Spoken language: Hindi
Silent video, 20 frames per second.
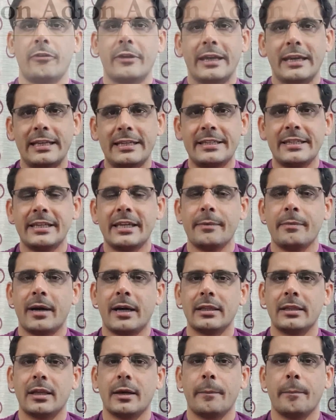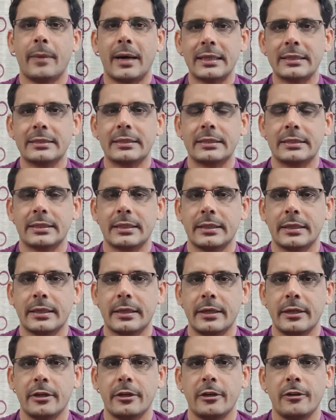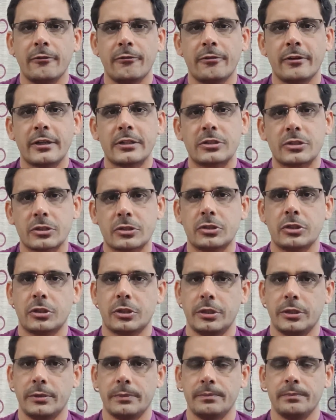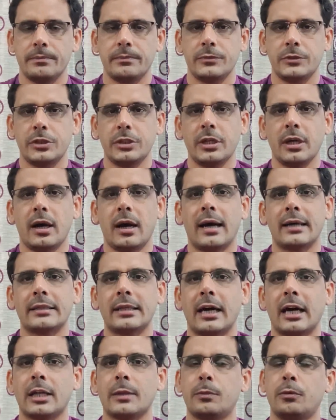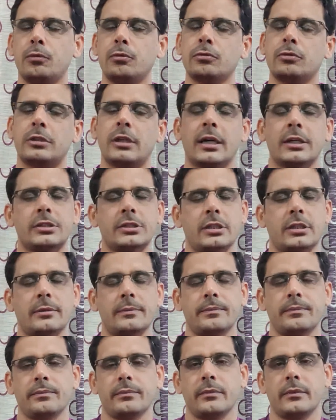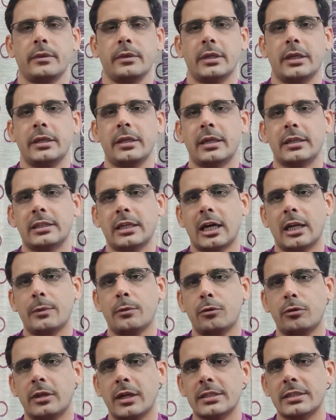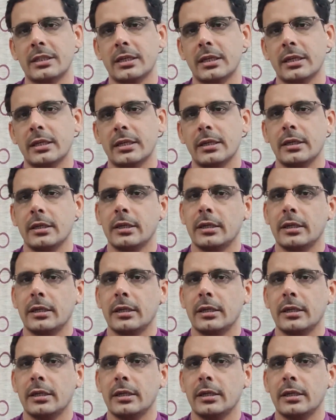फैकल्टी के बाद हम बात करते हैं इंफ्रास्ट्रक्चर की जी हाँ आधारभूत ढांचा यानी आधारभूत ढांचा